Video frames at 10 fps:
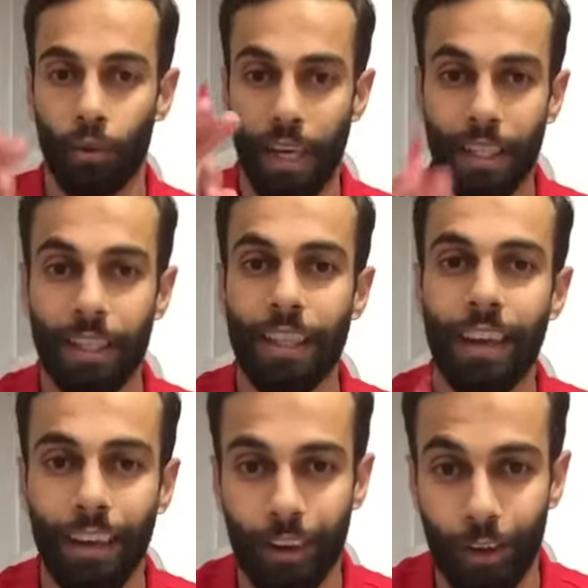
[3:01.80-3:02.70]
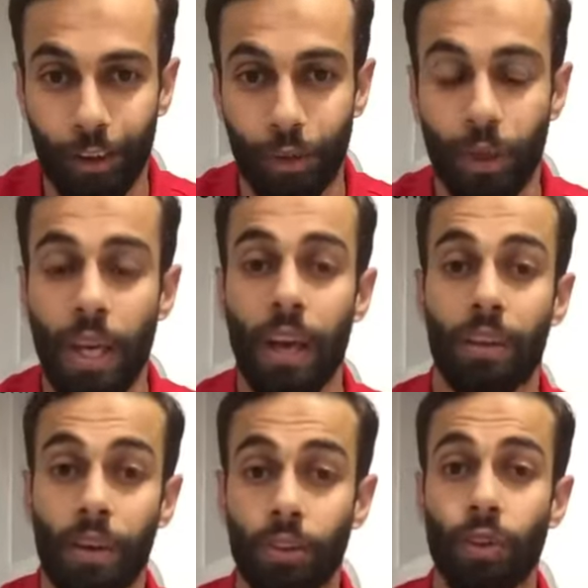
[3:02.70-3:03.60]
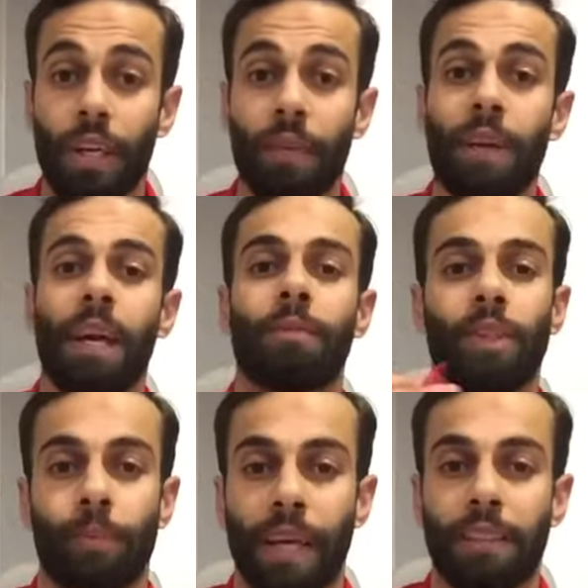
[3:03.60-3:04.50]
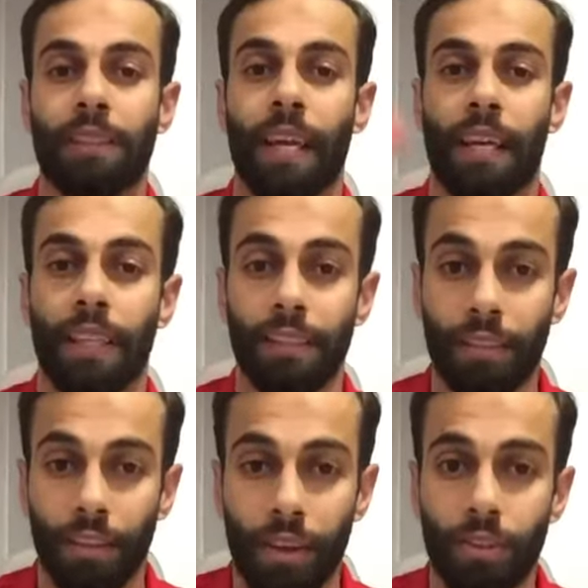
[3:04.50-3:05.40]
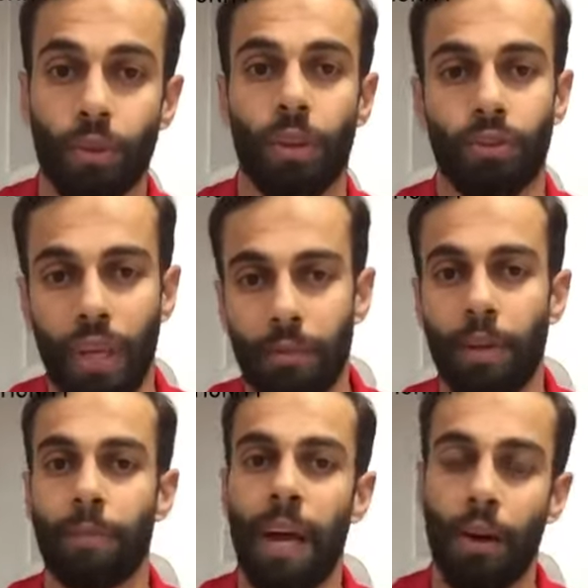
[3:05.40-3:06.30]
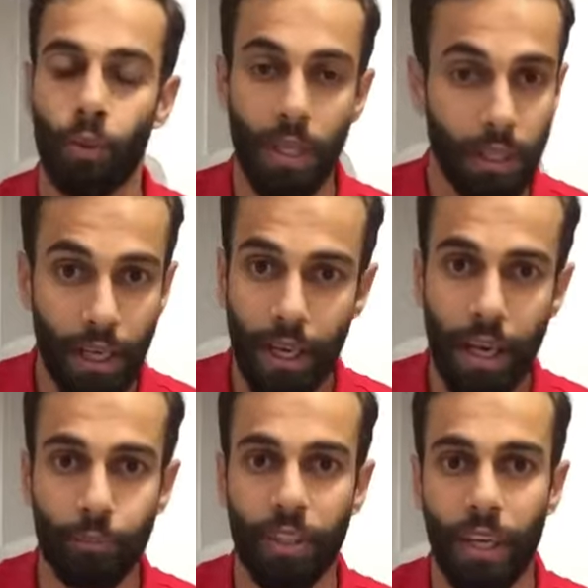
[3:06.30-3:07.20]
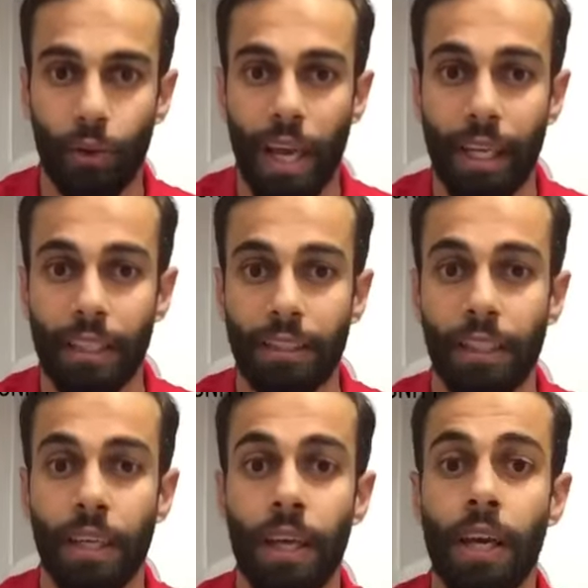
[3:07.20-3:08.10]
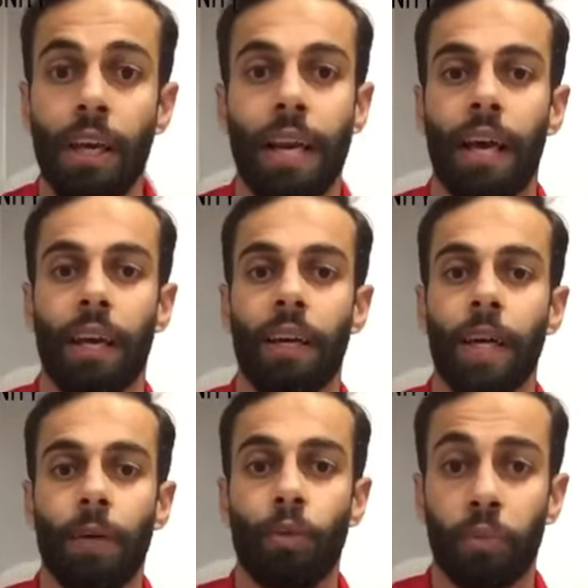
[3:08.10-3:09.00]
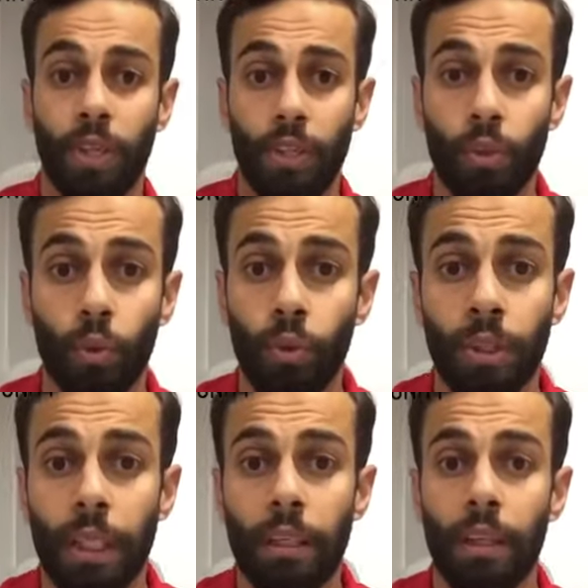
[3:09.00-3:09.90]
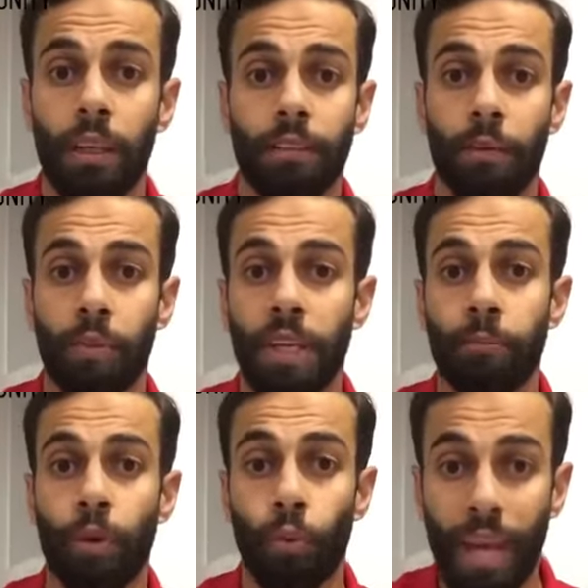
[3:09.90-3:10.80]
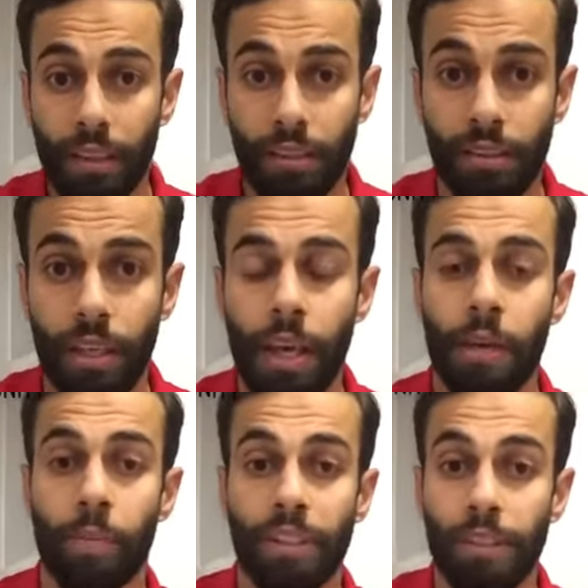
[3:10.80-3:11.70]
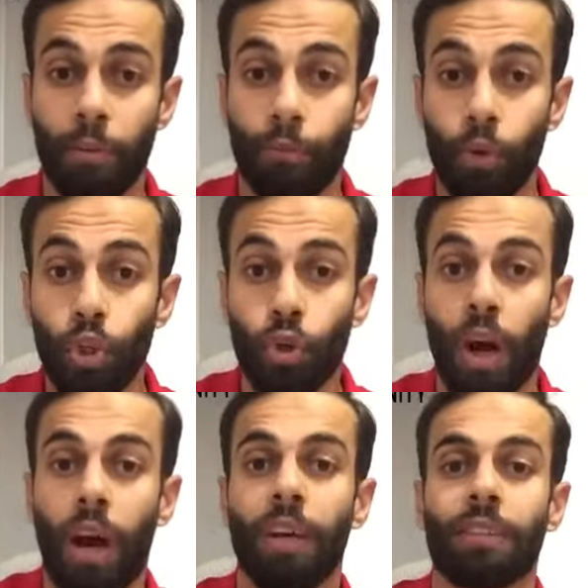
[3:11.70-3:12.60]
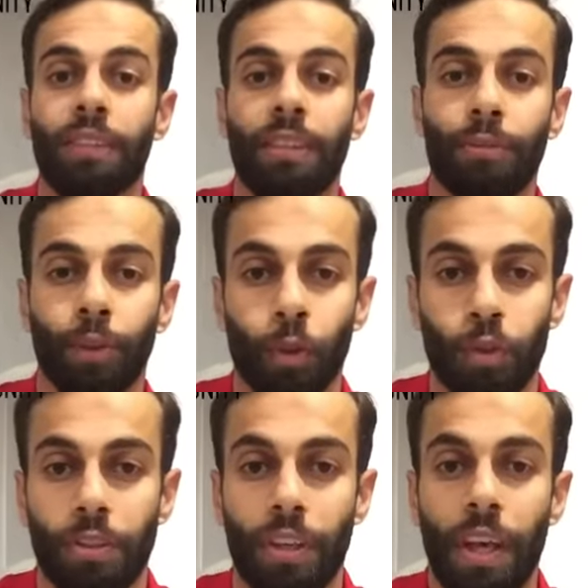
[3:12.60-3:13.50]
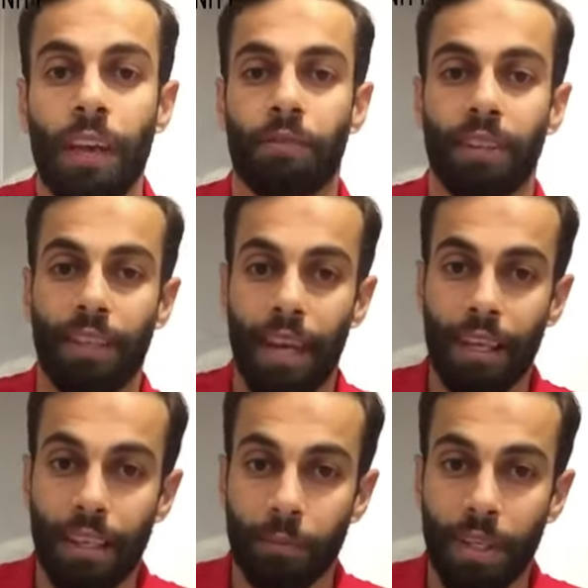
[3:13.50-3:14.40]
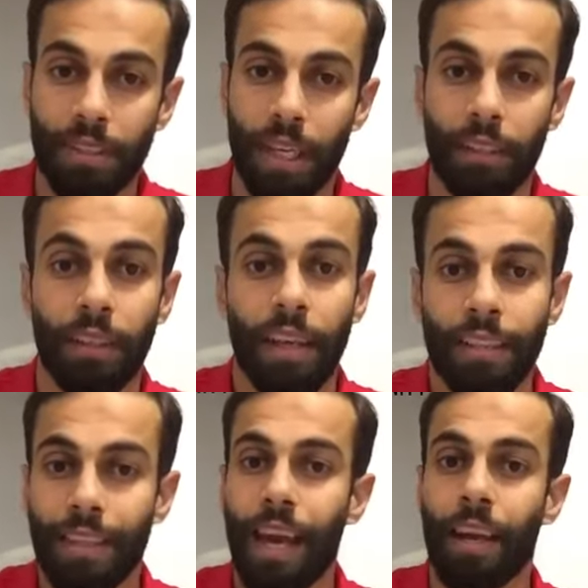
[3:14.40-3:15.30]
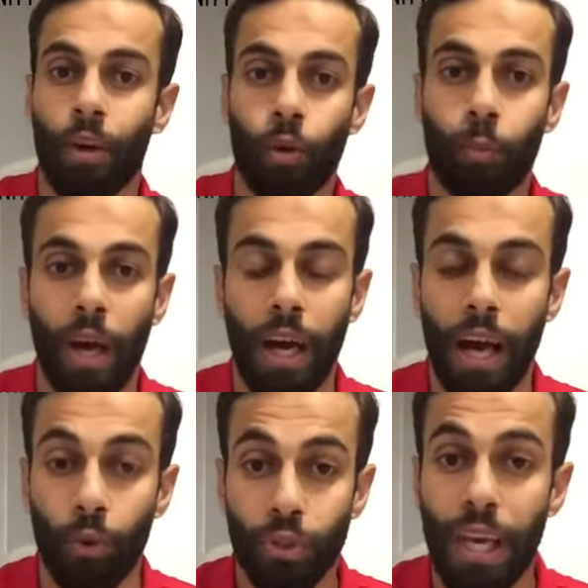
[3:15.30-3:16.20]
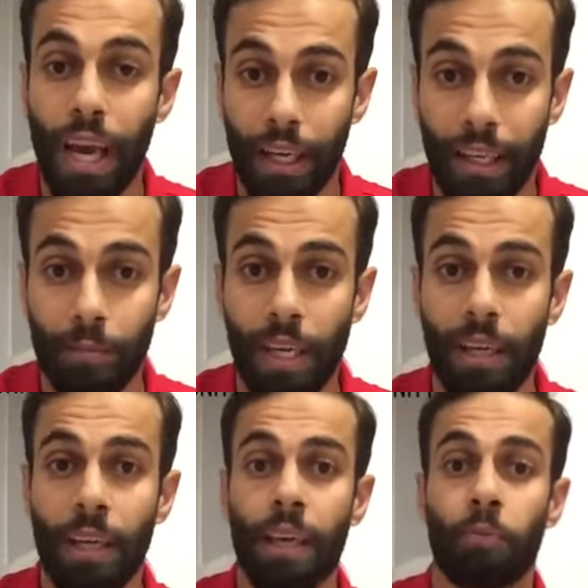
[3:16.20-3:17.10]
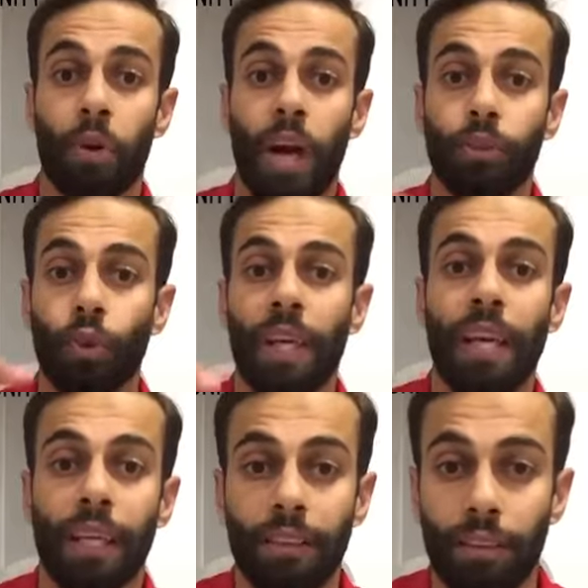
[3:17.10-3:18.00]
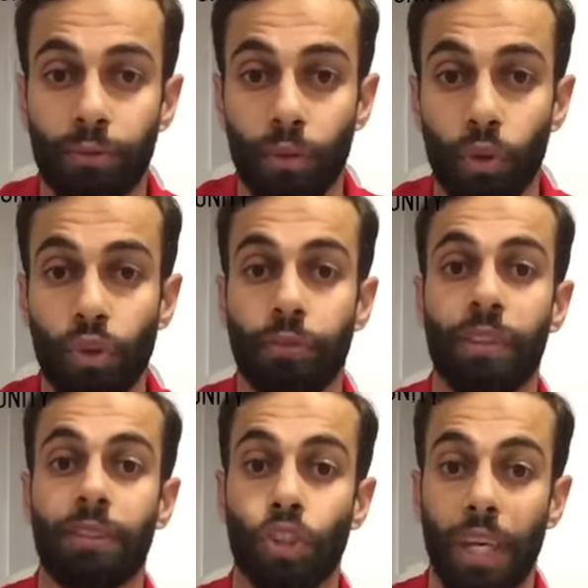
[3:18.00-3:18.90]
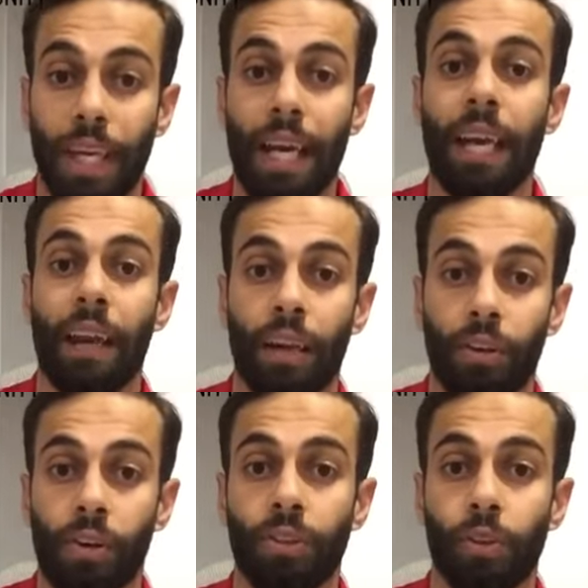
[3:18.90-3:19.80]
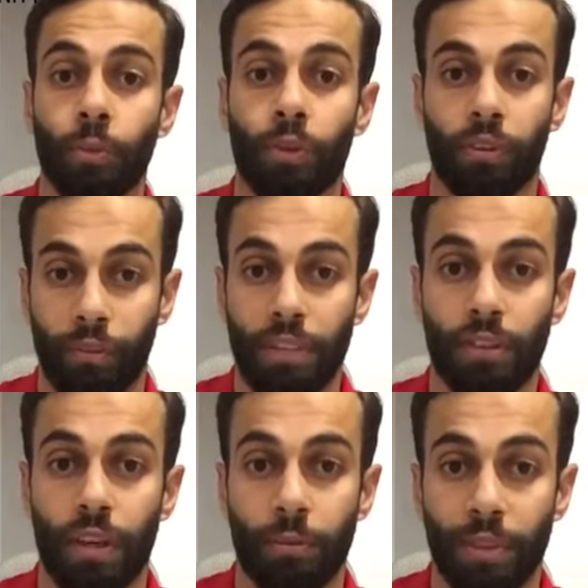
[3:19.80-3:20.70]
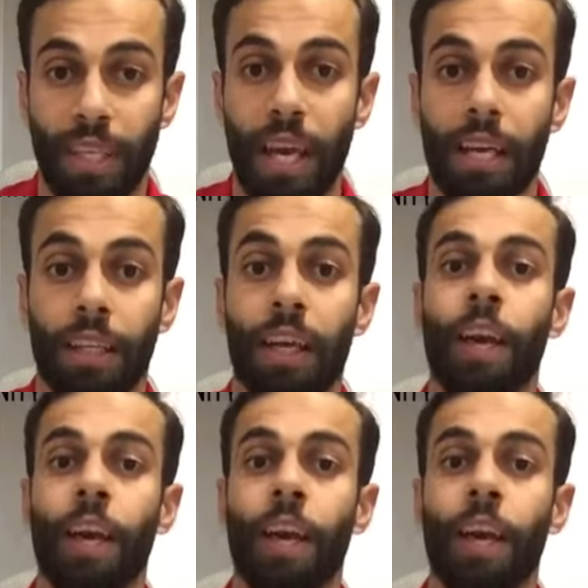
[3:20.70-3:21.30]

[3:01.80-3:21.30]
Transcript: او نركز على الكارديو الكارديو يا جماعه مش بس اجهزه الكارديو التريدميل بقى والالبتيكال والحاجات دي لا ممكن يكون تمرين بالويتس بس ما فيهوش راحات كتير في النص فانت قاعد لك مثلا ساعه الا ربع او ساعه كامله براحات قليله جدا في النص فانت شغال على الكارديو فاسكولار بتاعك